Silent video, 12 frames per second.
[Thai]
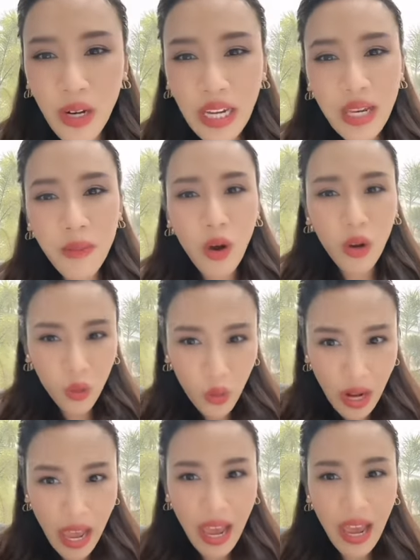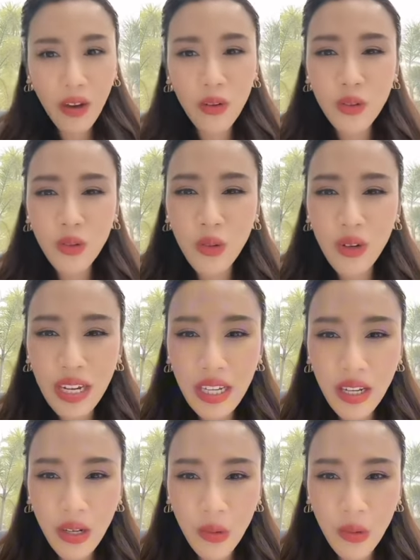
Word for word: คุณลักกี้บอกดูแล้วคุณลัก